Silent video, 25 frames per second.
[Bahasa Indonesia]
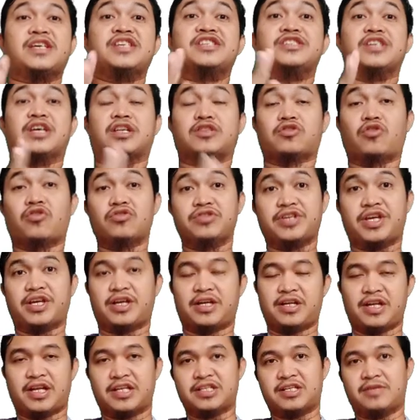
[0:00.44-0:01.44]
injektornya
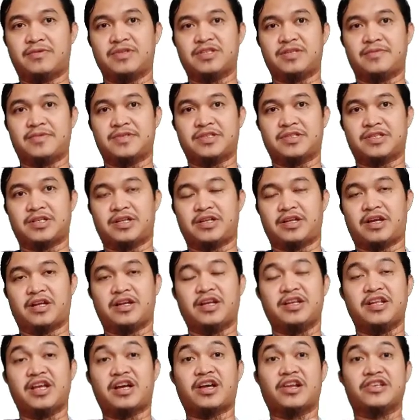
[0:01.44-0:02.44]
yang kena sama-sama sekali
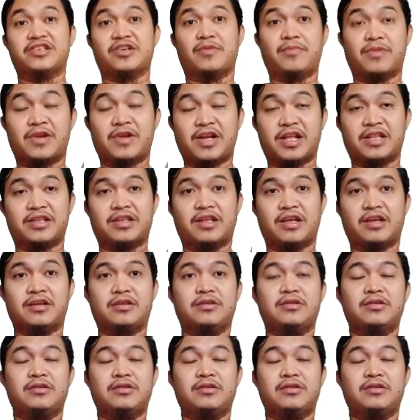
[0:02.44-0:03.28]
karena dia kerja berat ya